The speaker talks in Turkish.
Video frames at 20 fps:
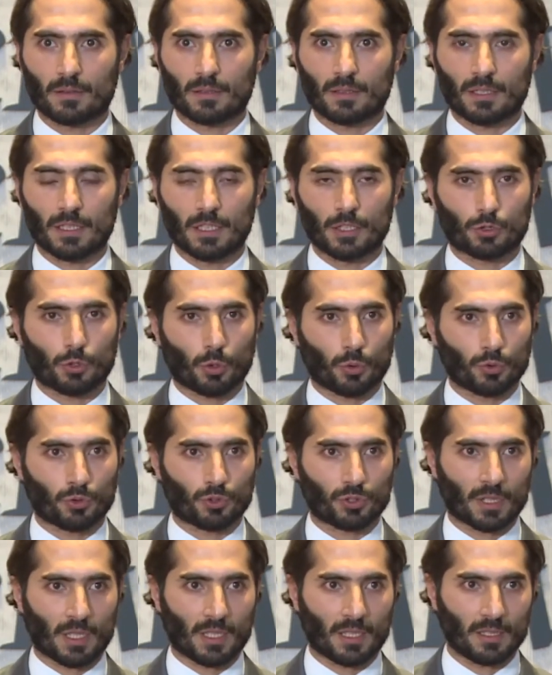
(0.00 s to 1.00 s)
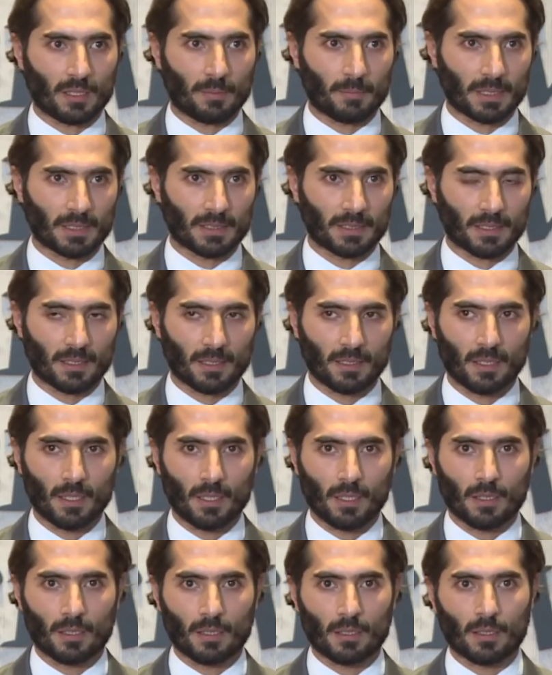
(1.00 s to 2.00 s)
iyi sonuçlar alamadık.
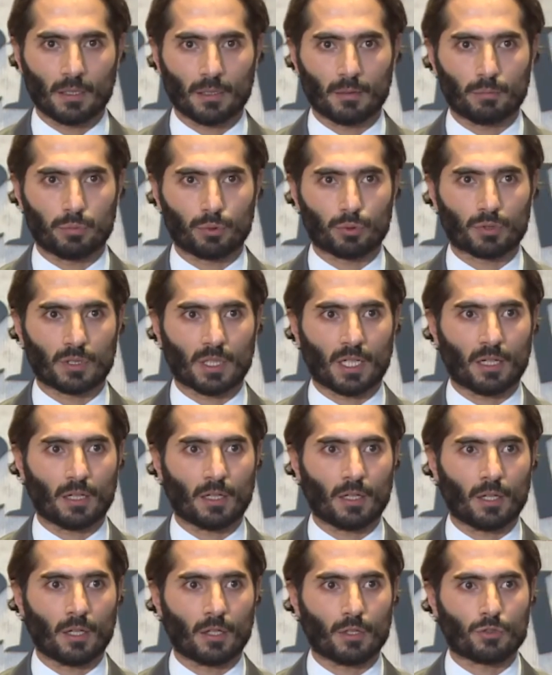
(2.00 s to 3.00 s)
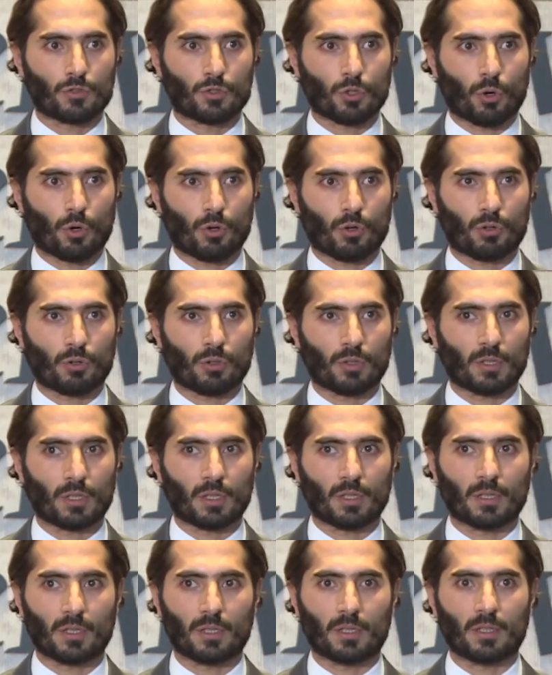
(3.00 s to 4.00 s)
E, burada çok
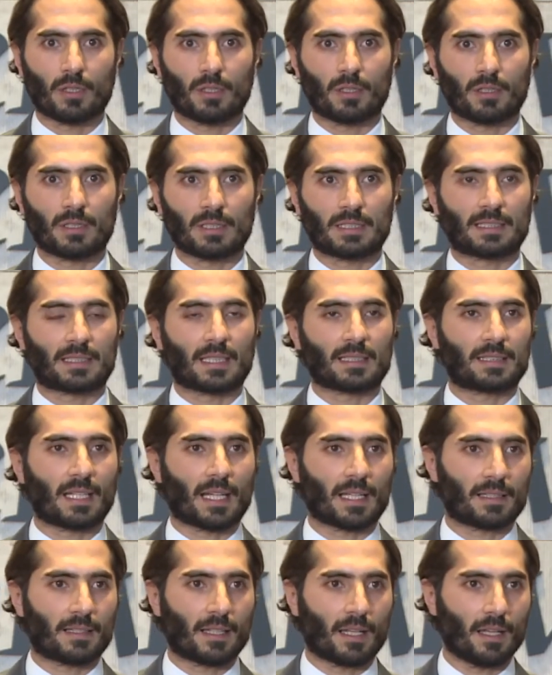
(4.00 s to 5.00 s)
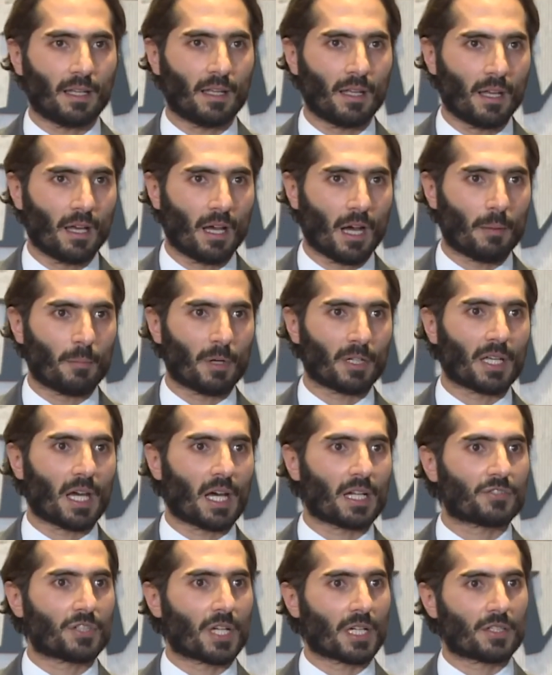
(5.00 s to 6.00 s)
e, istesek de ama
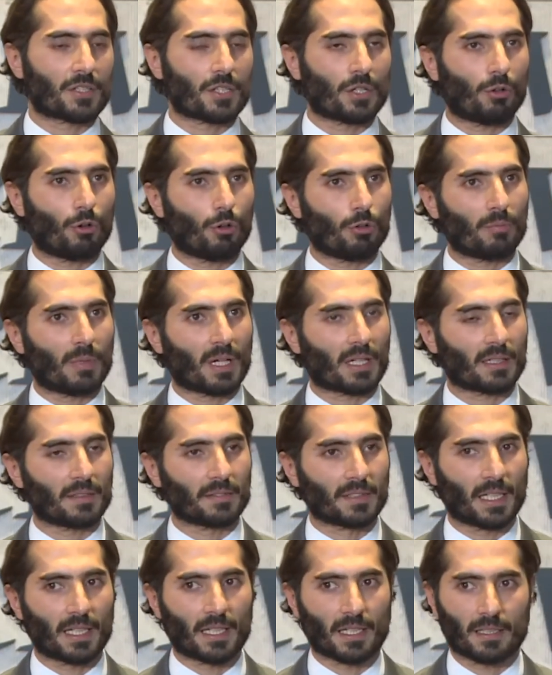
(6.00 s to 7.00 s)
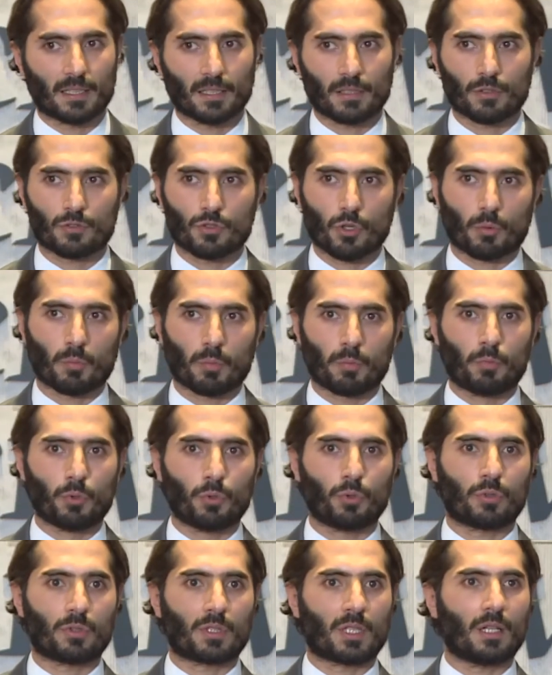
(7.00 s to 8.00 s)
gerçekçi olmak gerekir. Çok
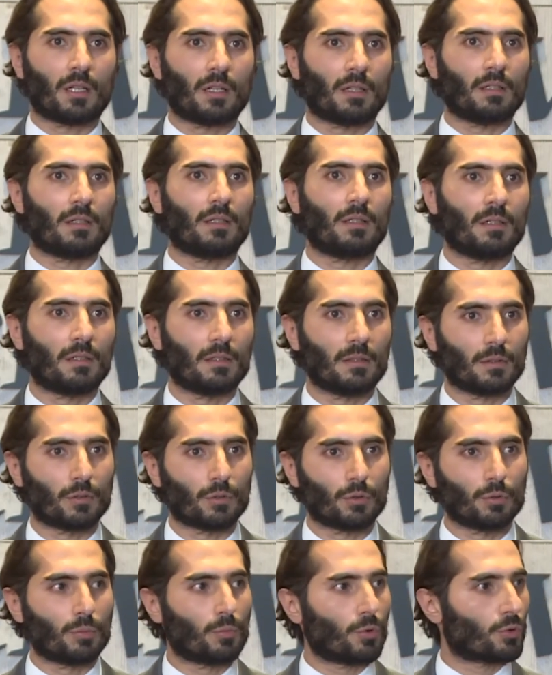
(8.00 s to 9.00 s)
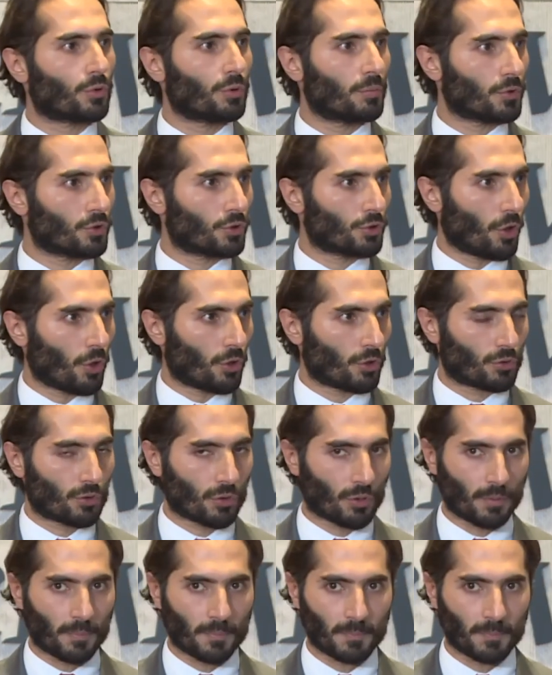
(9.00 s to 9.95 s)
büyük de e, umudumuz yoktu.